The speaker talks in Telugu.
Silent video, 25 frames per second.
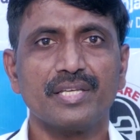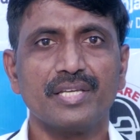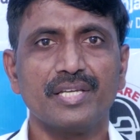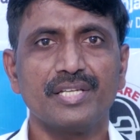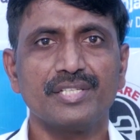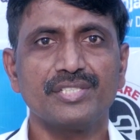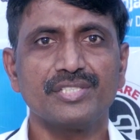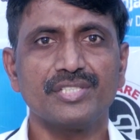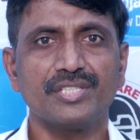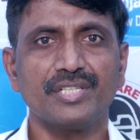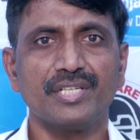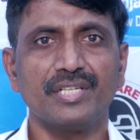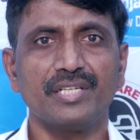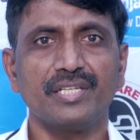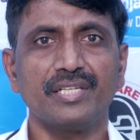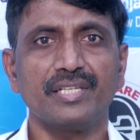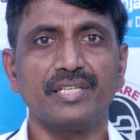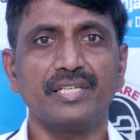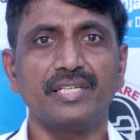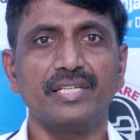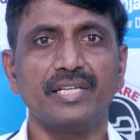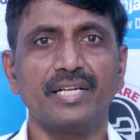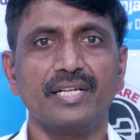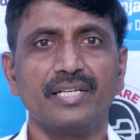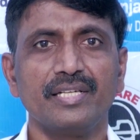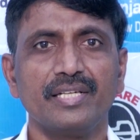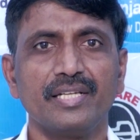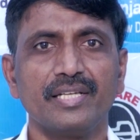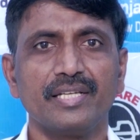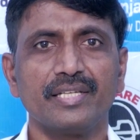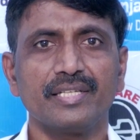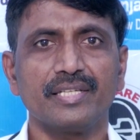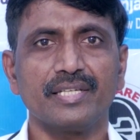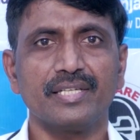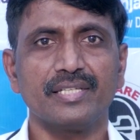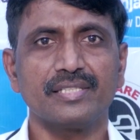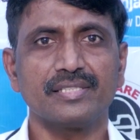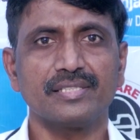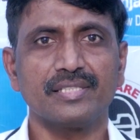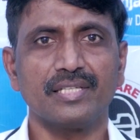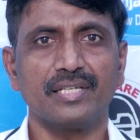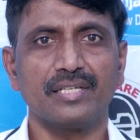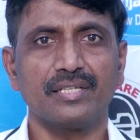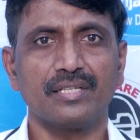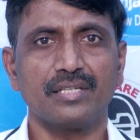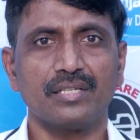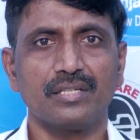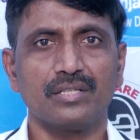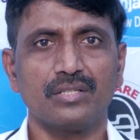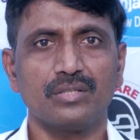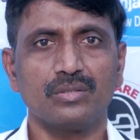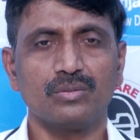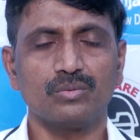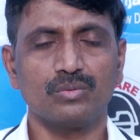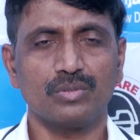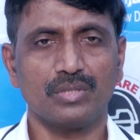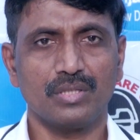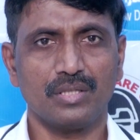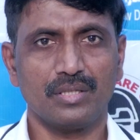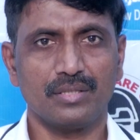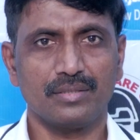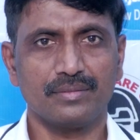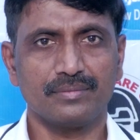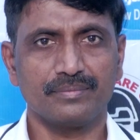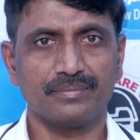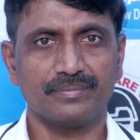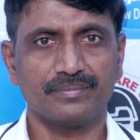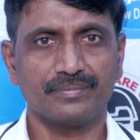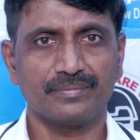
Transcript: ఏషియన్ ఈఎన్టీ e కేర్ సెంటర్లో ఉన్నాను